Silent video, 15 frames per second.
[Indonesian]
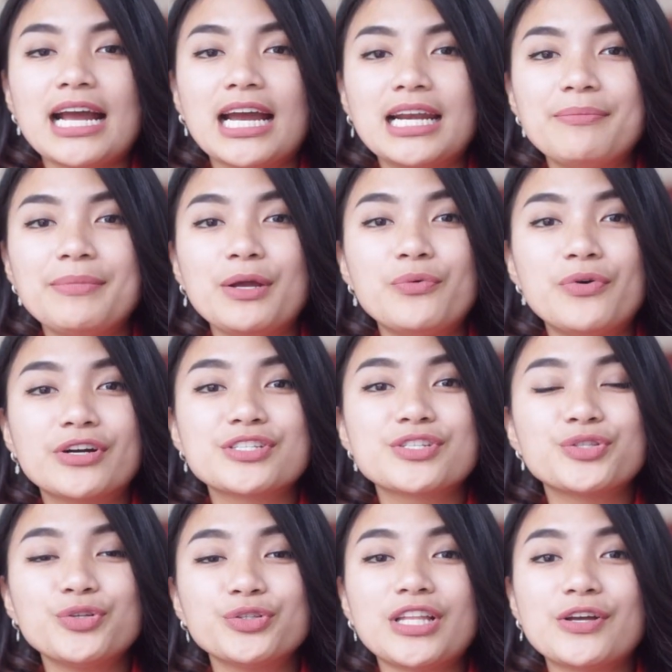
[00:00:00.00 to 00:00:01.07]
Academy Awards
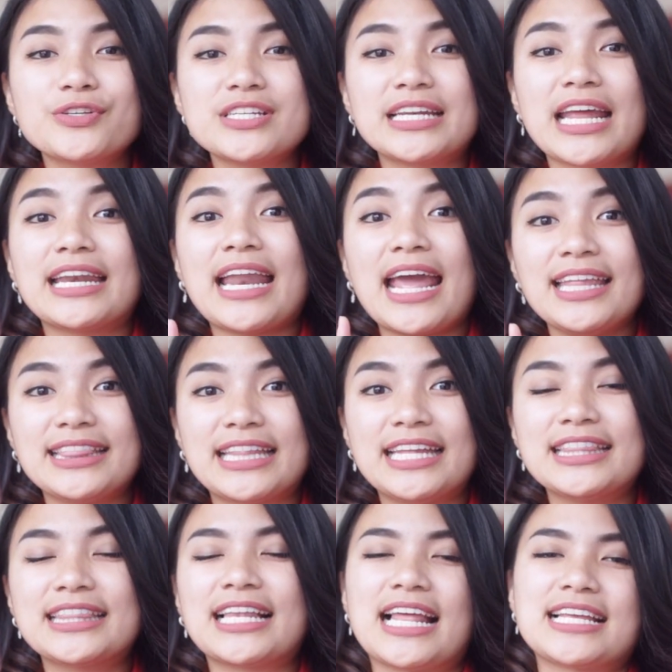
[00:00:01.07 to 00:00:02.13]

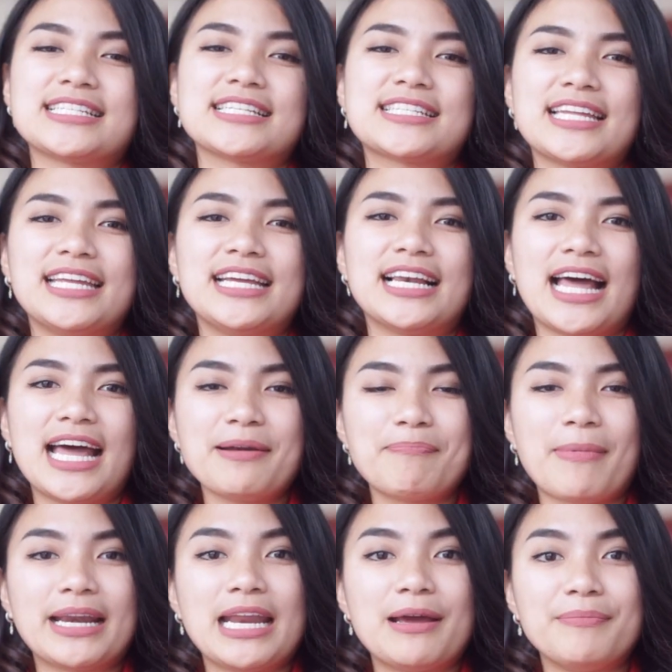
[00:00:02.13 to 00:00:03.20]
2019 telah selesai digelar
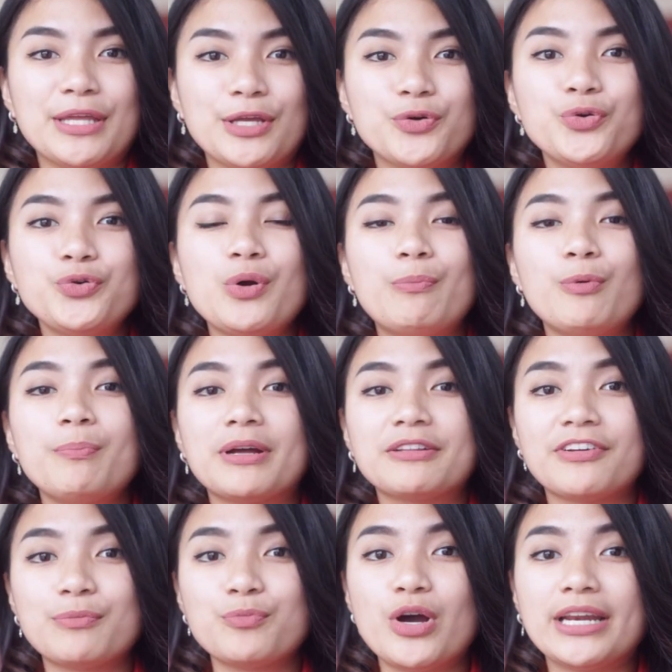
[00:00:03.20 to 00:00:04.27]
pada Minggu
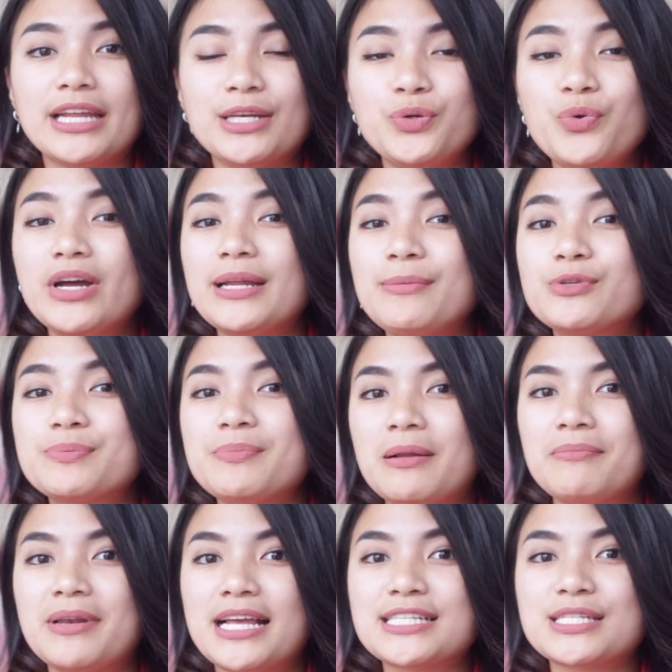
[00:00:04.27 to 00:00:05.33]
24 Februari
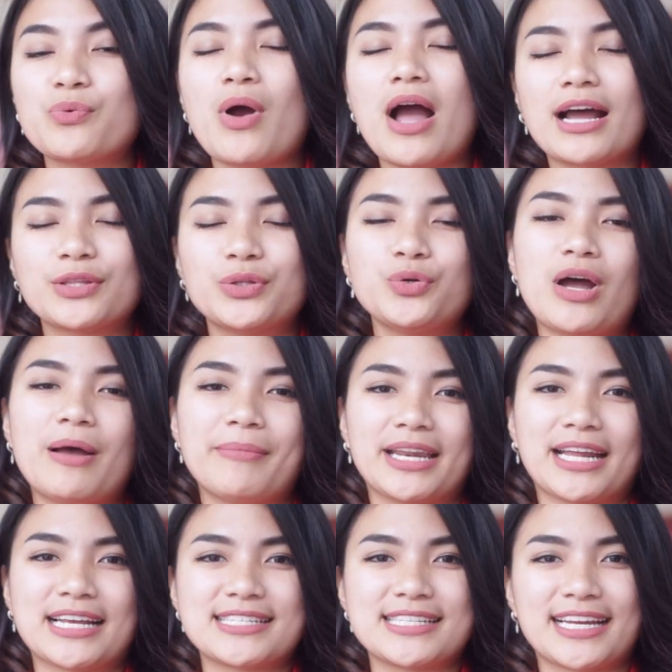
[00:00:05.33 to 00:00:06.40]
2019 waktu Amerika